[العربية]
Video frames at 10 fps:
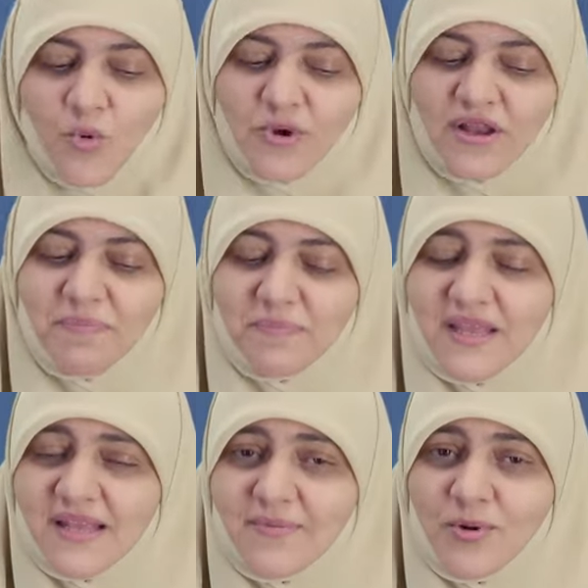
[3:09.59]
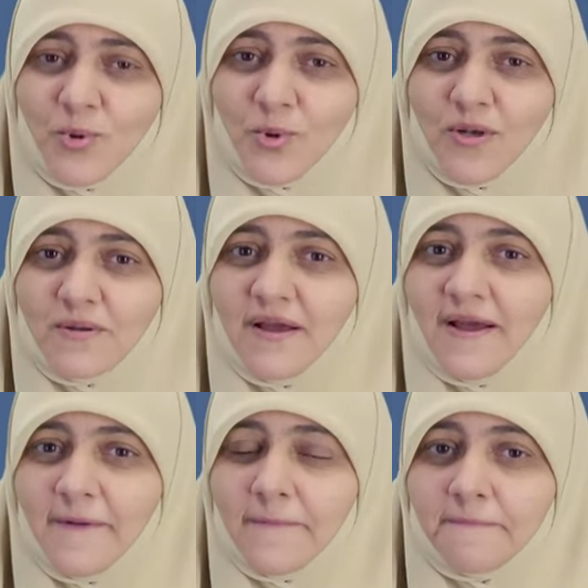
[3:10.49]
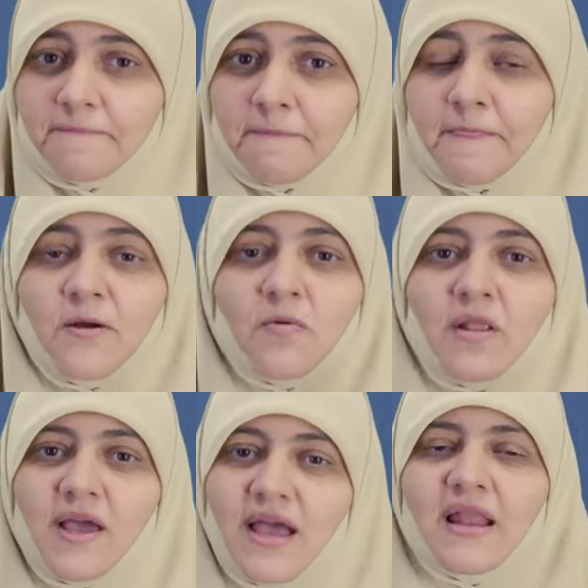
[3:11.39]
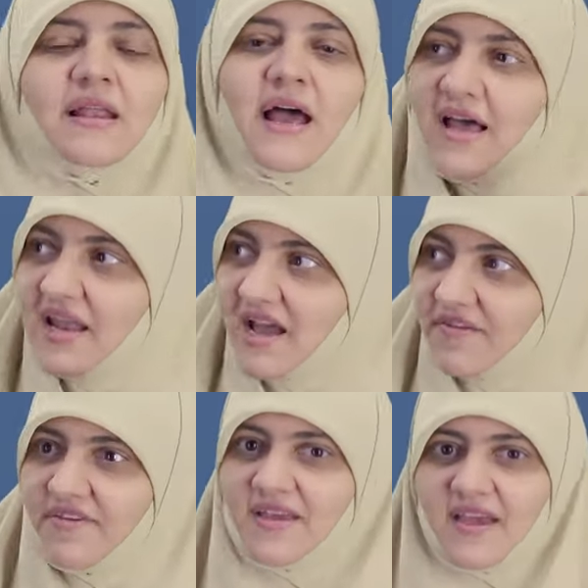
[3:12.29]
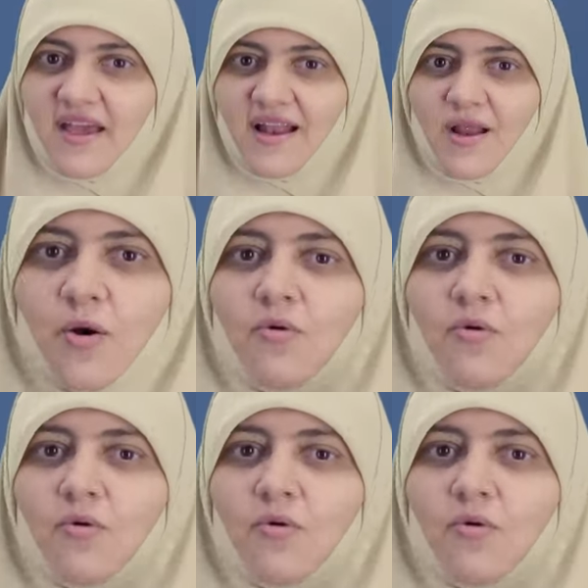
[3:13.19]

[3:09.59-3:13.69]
ونبتدي بنقول ها والله اهلك لا انا اكفيكي اهلي